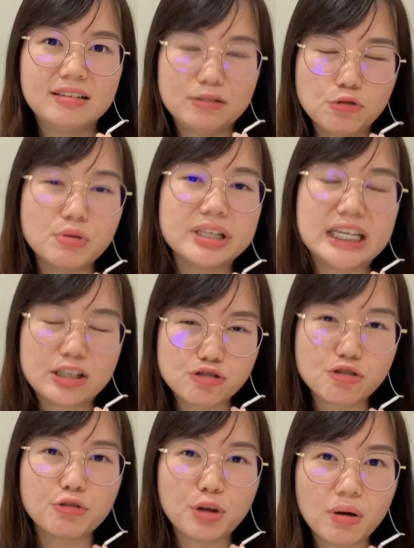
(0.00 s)
如果严
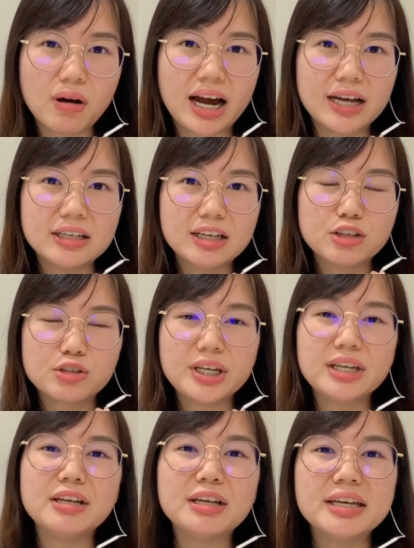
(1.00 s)
重的话，所
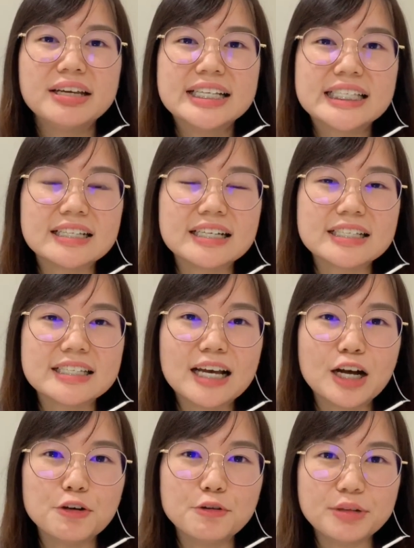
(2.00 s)
以真的是
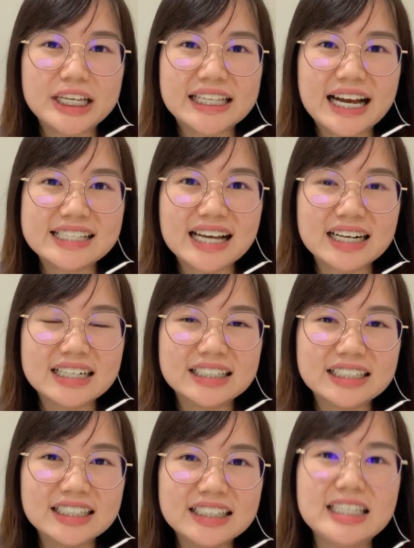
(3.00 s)
很鼓励大家，
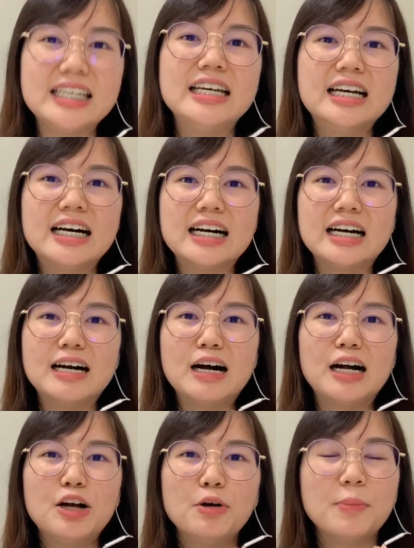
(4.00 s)
可以
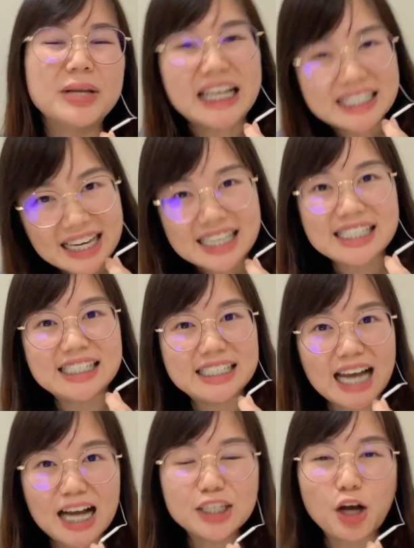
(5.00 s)
呃，我们大家一起
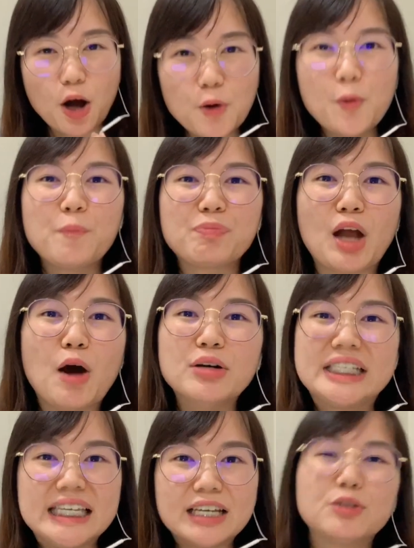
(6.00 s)
加油，然后
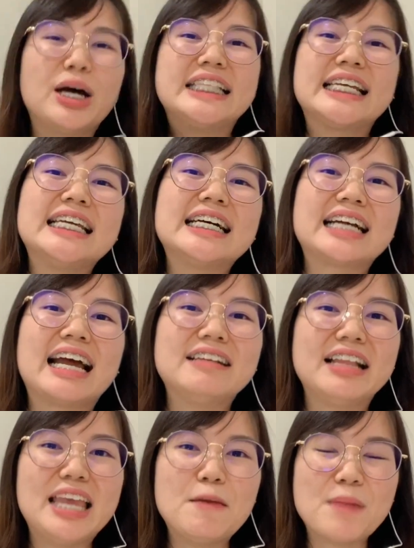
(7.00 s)
切断这一个感
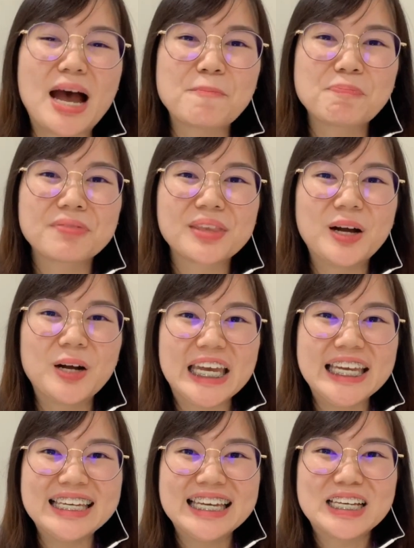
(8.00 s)
染链吧。OK，
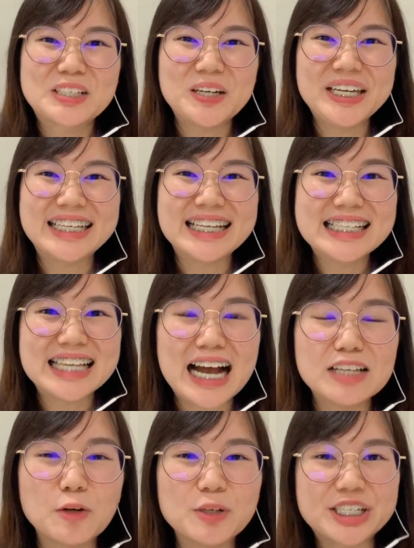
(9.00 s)
所以大
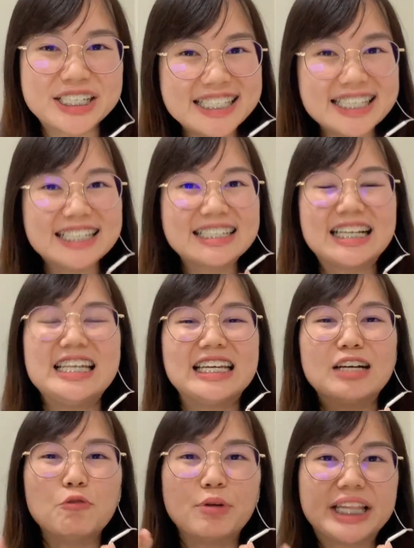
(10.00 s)
家有时间可以
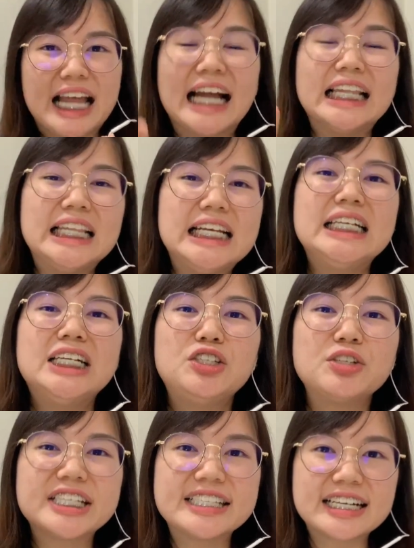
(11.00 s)
跟我拿铃，
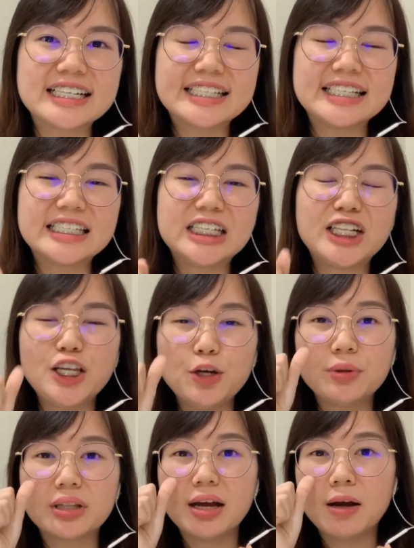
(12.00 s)
就是这个星期
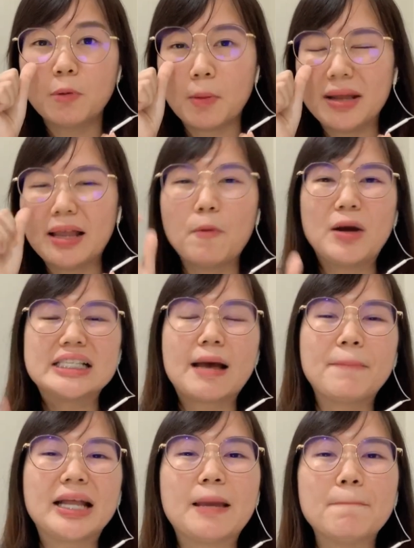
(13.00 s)
六的我们的晚
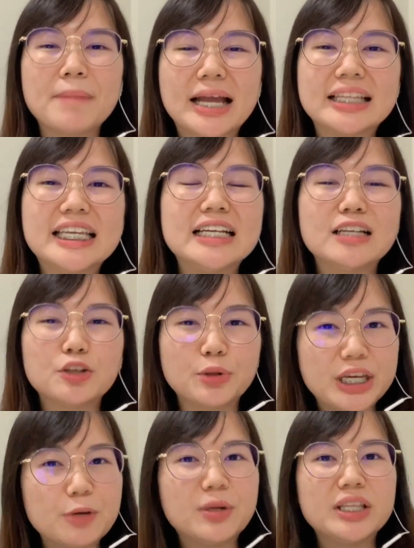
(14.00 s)
上八点半，听得懂
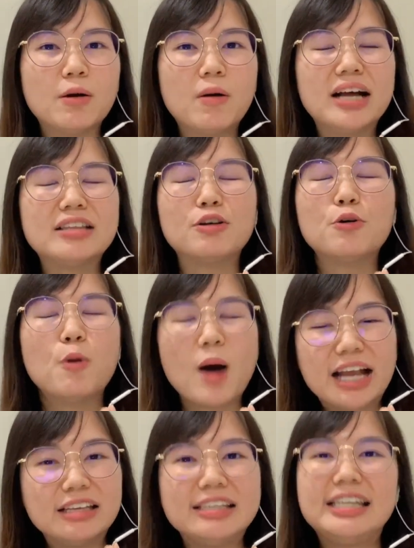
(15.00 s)
英文的话，都
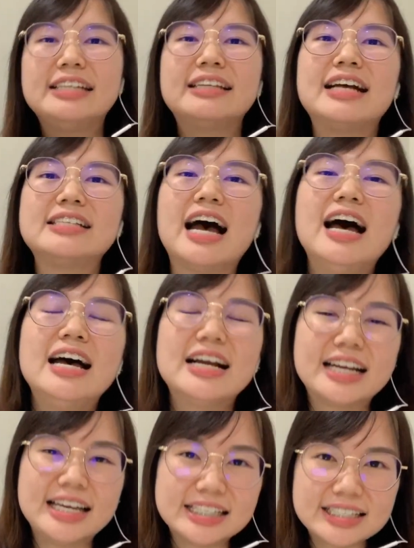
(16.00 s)
欢迎大家
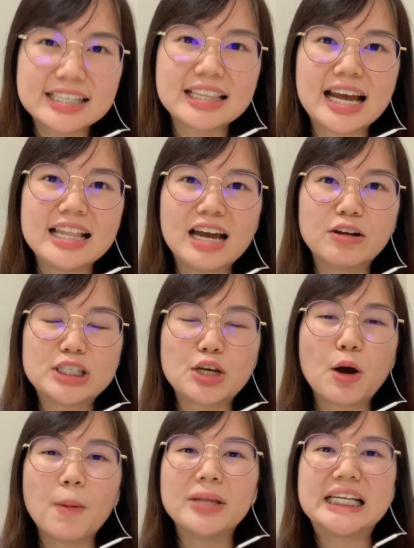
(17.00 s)
可以进来了
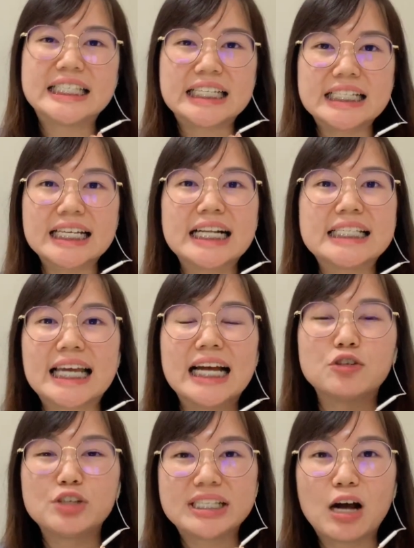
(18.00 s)
解我们的心脏怎
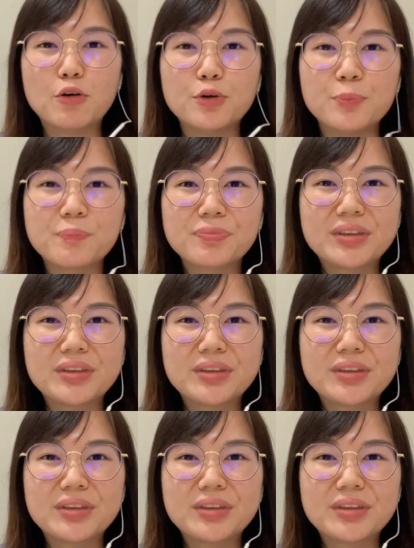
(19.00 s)
样去照顾。